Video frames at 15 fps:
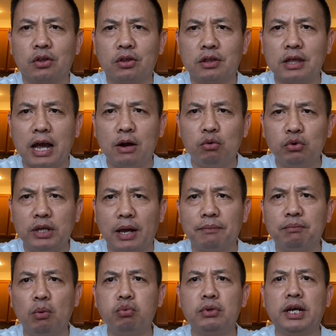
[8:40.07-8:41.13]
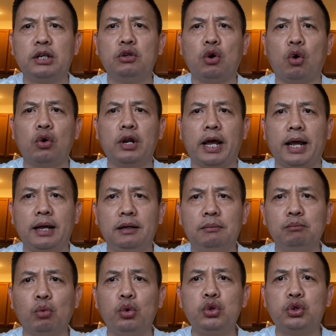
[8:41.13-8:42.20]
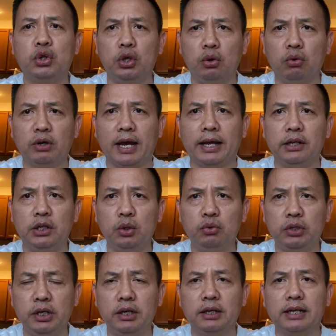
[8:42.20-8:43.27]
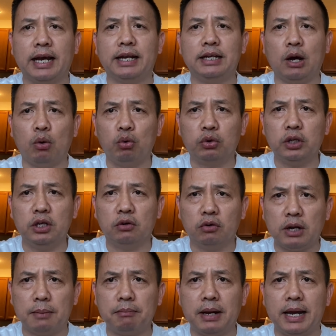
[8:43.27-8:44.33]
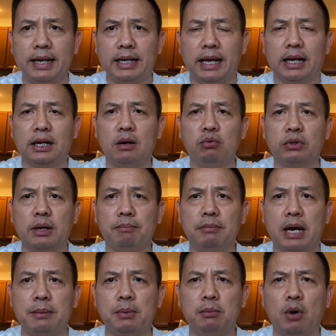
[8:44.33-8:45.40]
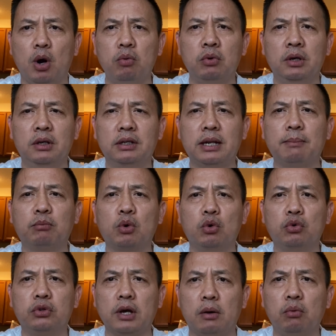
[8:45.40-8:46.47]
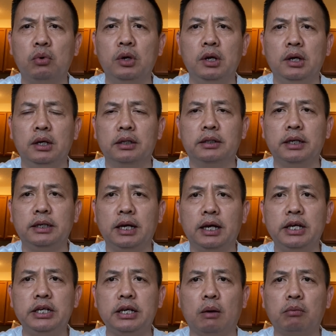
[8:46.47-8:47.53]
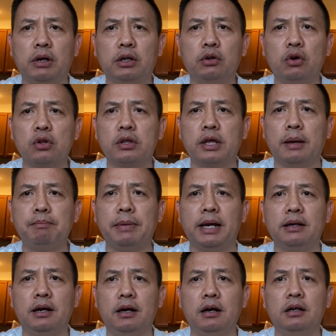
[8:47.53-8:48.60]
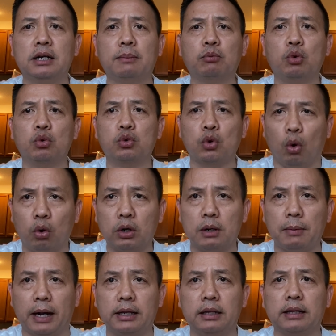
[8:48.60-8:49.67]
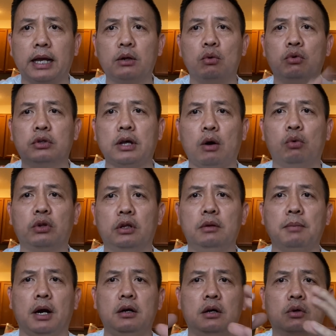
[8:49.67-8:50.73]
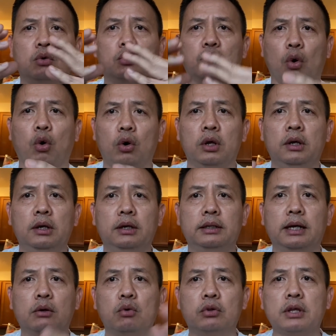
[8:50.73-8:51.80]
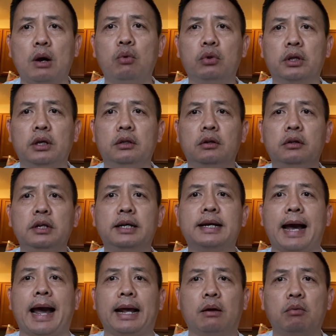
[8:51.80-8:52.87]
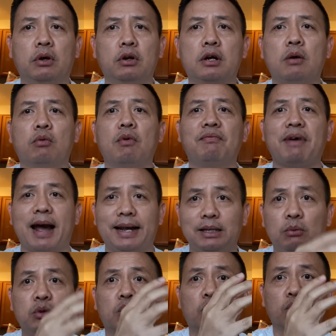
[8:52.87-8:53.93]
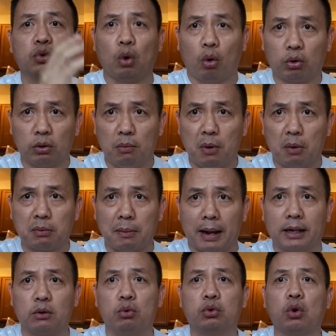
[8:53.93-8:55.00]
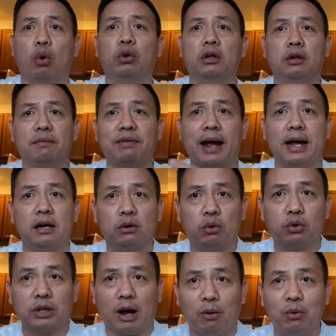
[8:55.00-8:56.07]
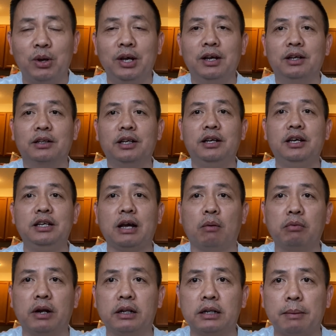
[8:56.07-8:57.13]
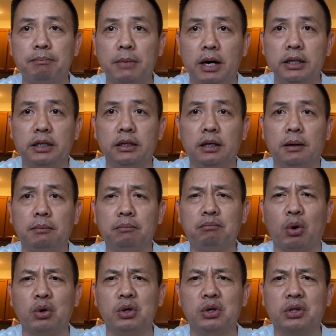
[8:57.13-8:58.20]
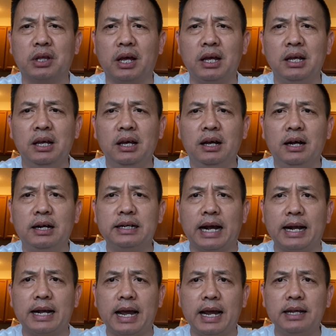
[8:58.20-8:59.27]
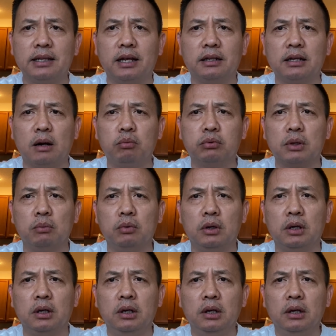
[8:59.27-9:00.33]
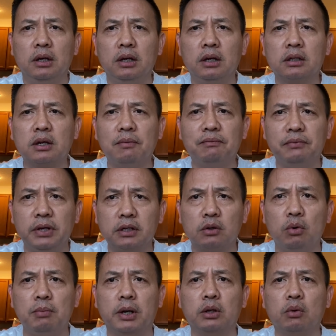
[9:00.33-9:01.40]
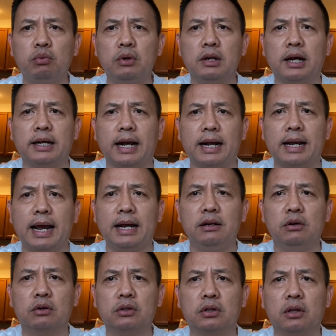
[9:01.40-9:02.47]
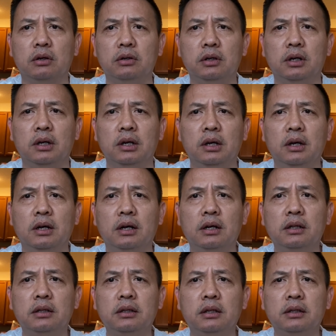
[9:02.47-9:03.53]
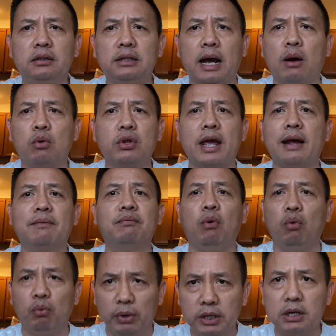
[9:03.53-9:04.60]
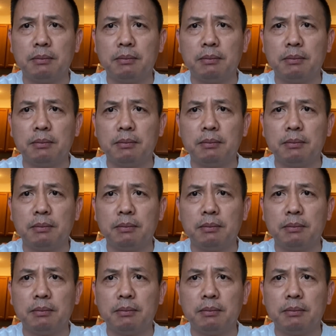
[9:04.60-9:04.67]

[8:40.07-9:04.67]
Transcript: Sau vài phút nhanh gọn lẹ buổi chiều ngày New Year, ngày đầu tiên của năm hai nghìn không trăm hai mươi mốt, năm con trâu, thì uh, hy vọng là nó sẽ better hơn năm con chuột các bạn nha. Tại con trâu thì nó bự hơn con chuột, và con trâu thì nó đi cài thôi mà nó không có phá giống như con chuột, đúng không các bạn? Con chuột thì nó phá hơn con trâu. Thì hy vọng là năm mới thì uh, mọi người sẽ uh, gặt hái thành công trong uh, công việc của mình, cũng như là gặt hái được sự giàu sang phú quý các